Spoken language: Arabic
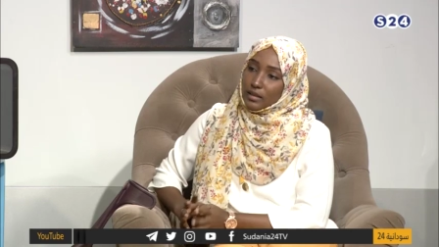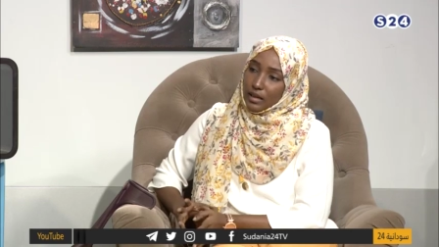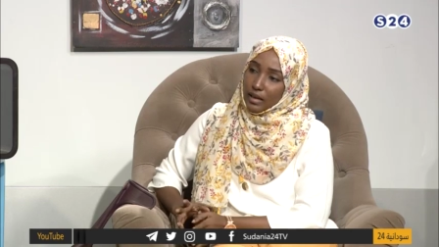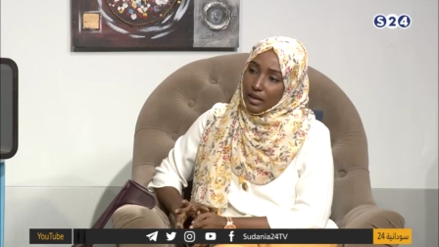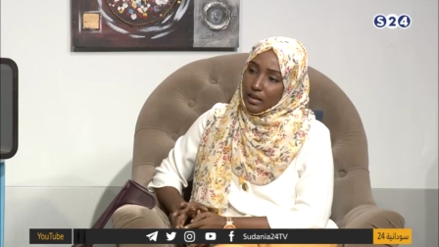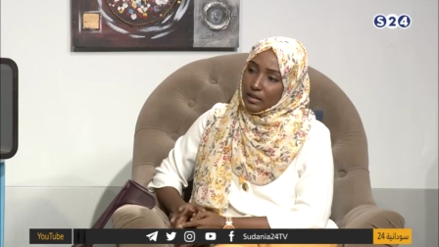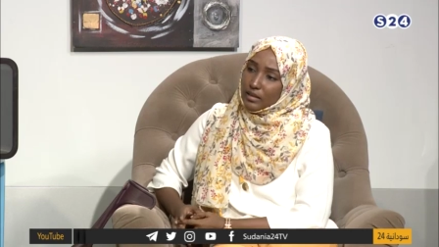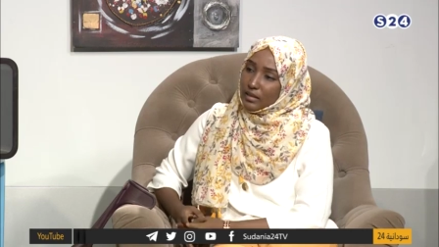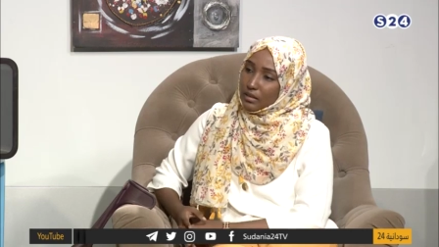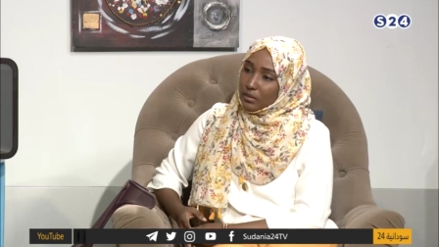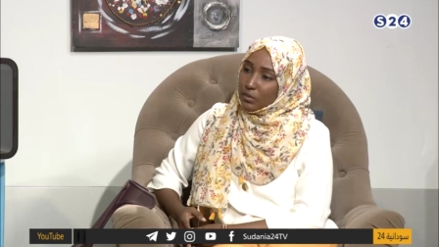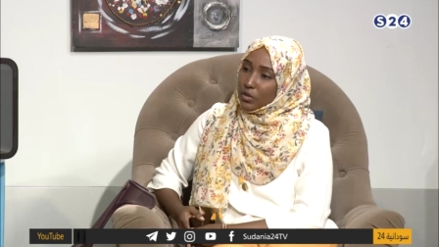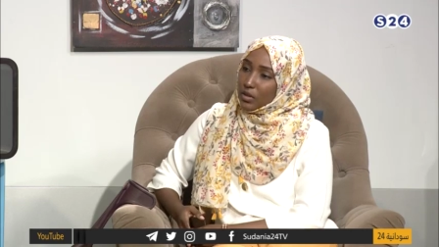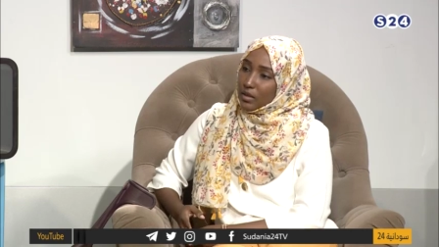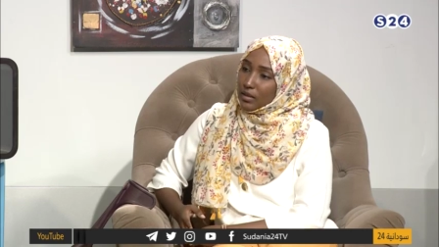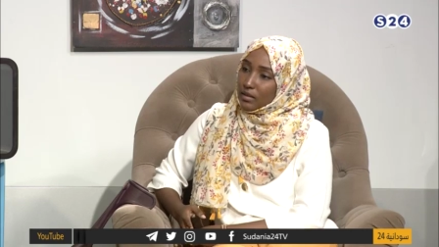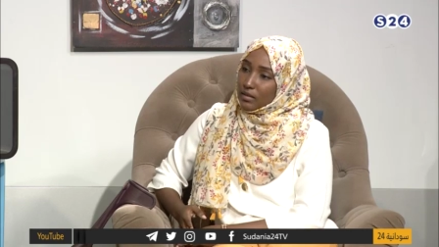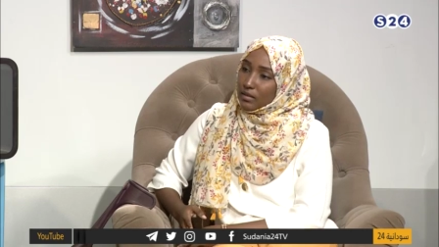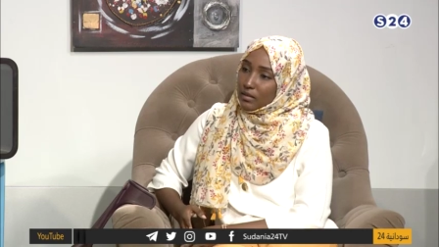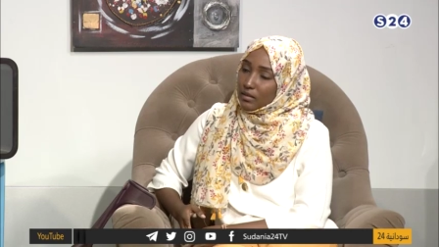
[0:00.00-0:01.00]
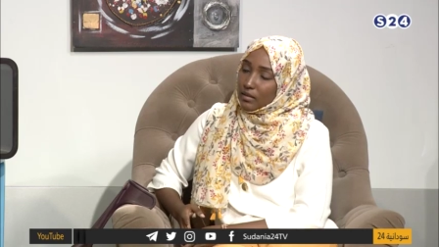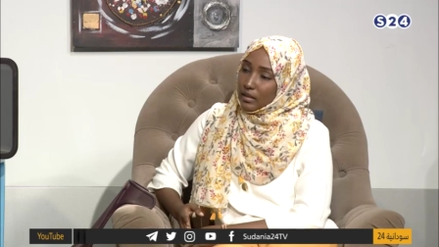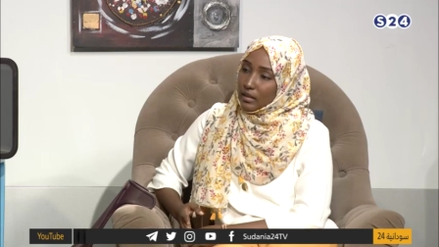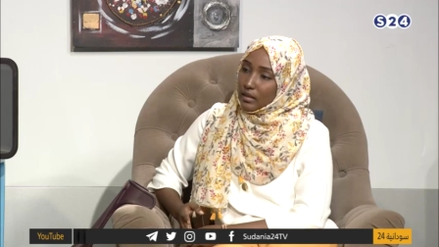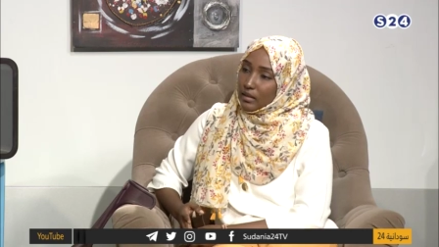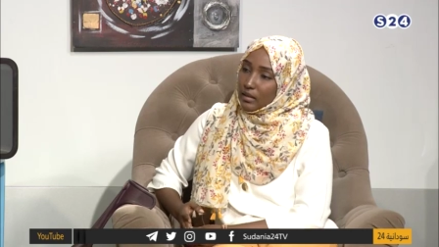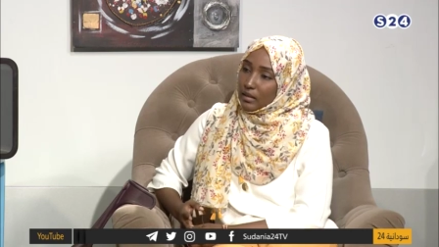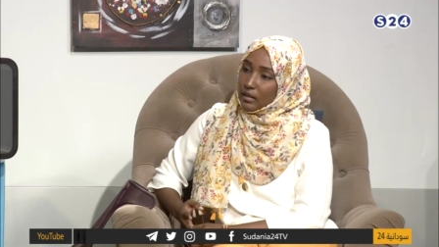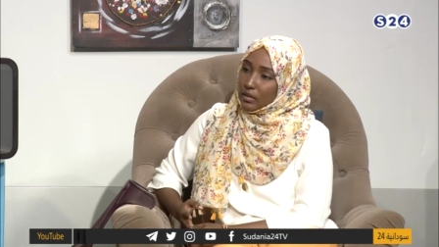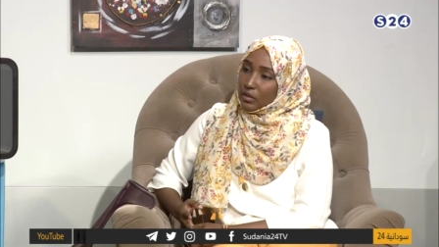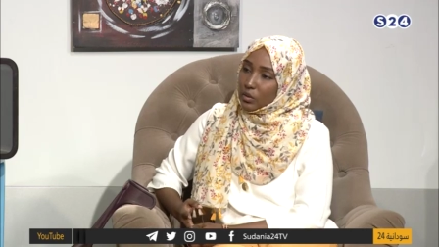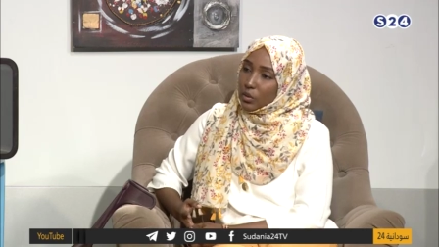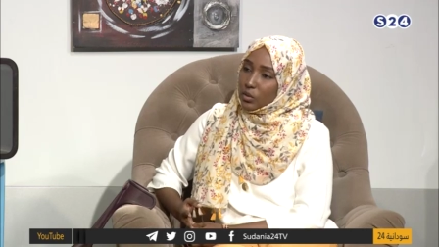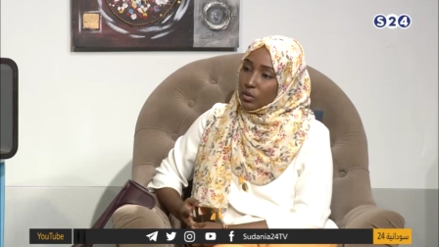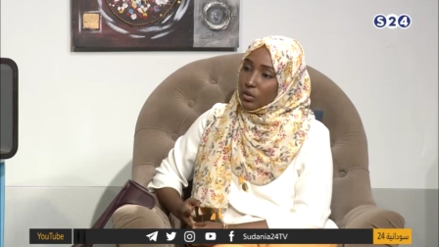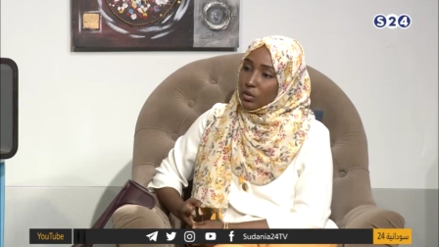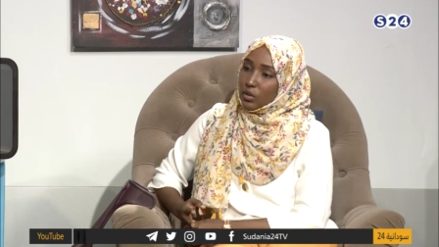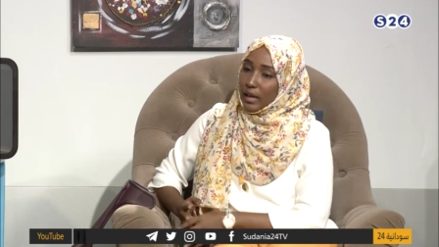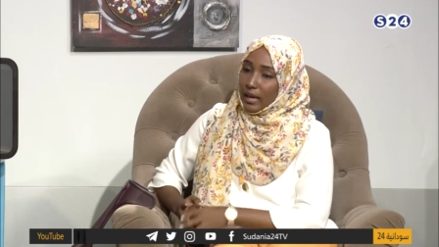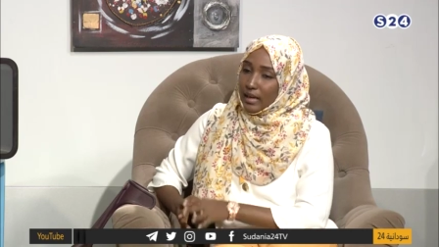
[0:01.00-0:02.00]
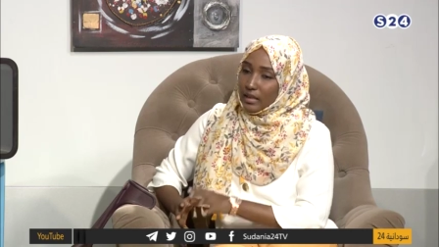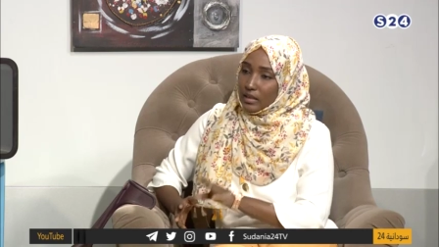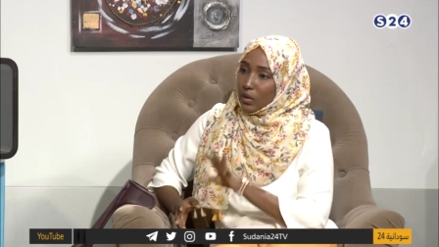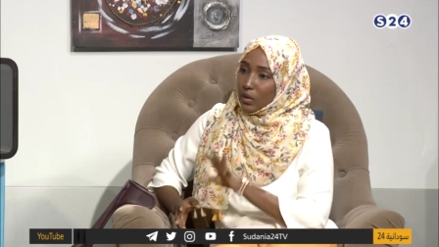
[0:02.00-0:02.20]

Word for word: الحاجه دي ممكن يعني هي تكون حاجه